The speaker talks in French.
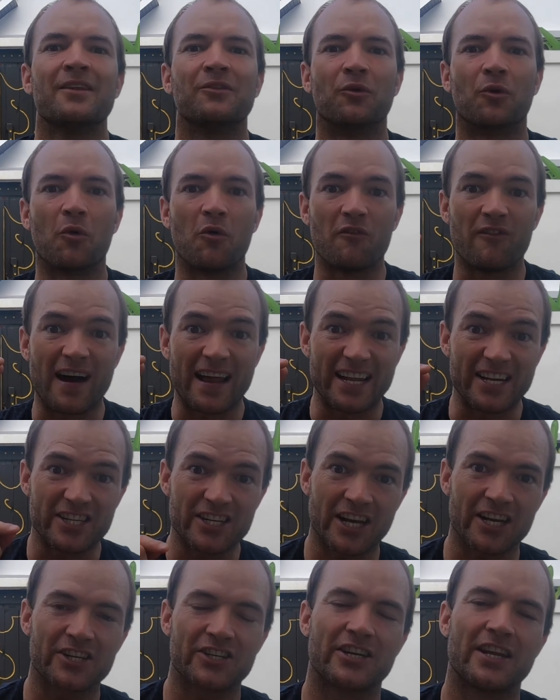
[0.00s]
Donc on va aller
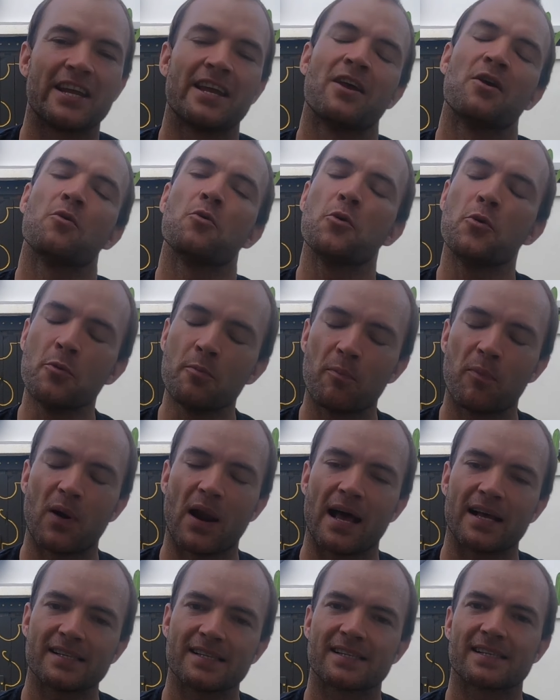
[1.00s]
chercher une
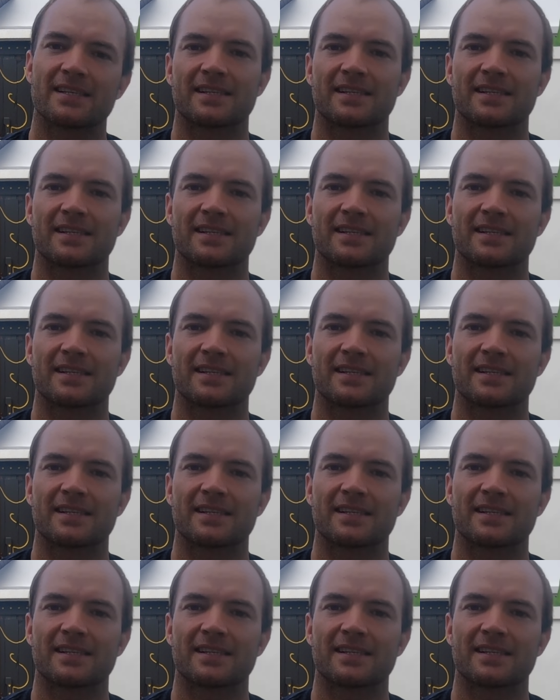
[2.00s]
place.